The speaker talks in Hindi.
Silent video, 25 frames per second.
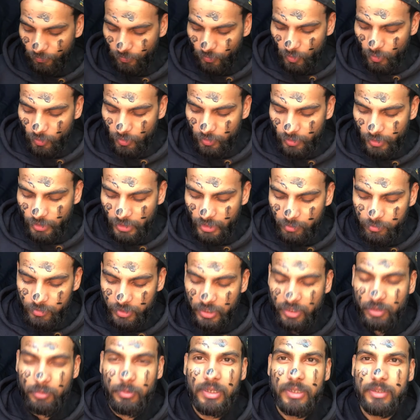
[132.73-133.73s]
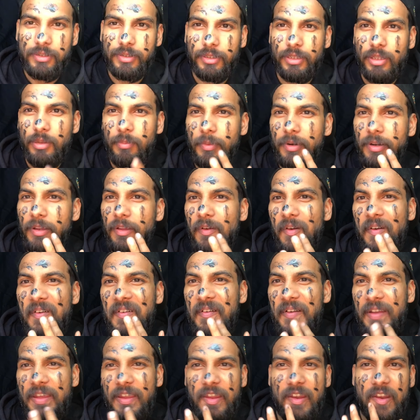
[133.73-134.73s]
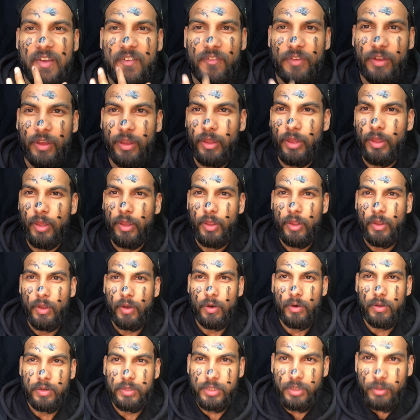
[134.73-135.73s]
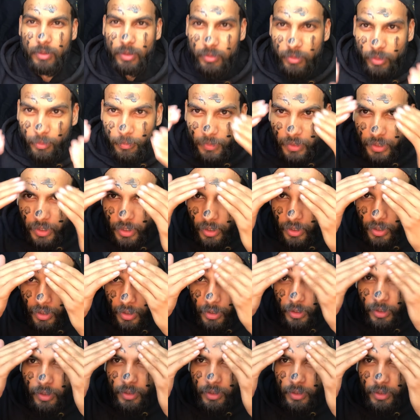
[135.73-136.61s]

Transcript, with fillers: क्वांटिटी आप ज़्यादा भी ले सकते हैं बड़ी क्वांटिटी इनफ है और उसके बाद में आपने क्या करना